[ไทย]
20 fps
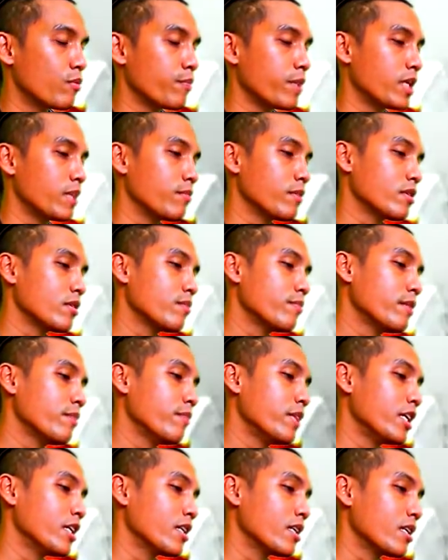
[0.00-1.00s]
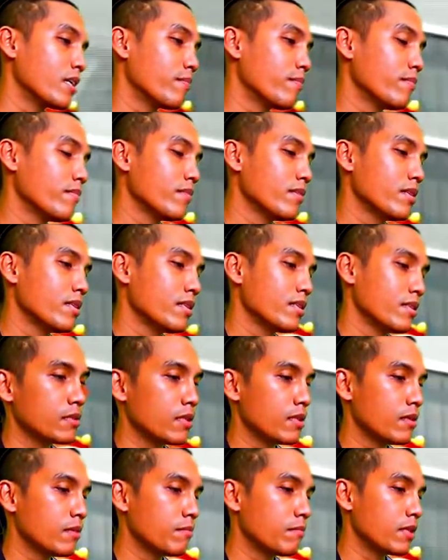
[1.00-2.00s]
กผิดมันก็ไม่มีหรอกครับ
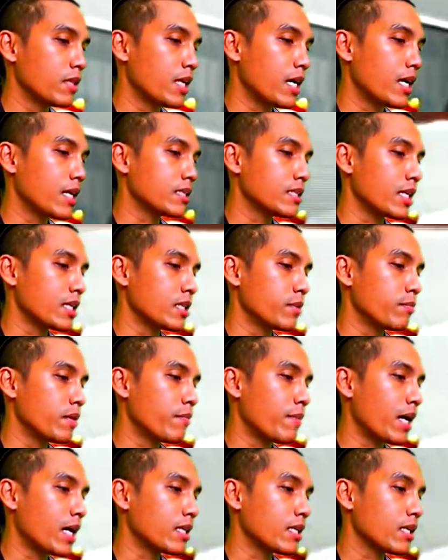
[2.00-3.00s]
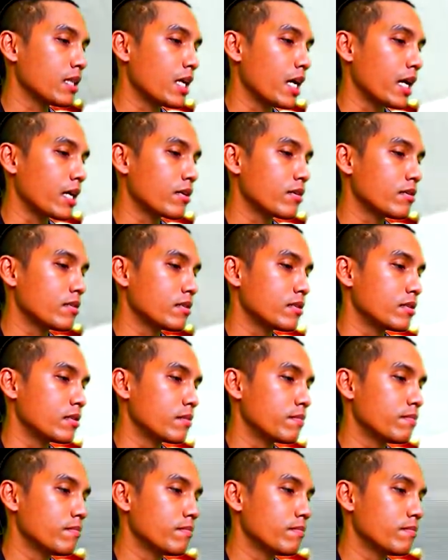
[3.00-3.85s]
บรรดาสัตว์หิมพานต์ทั้งหลายก็คือ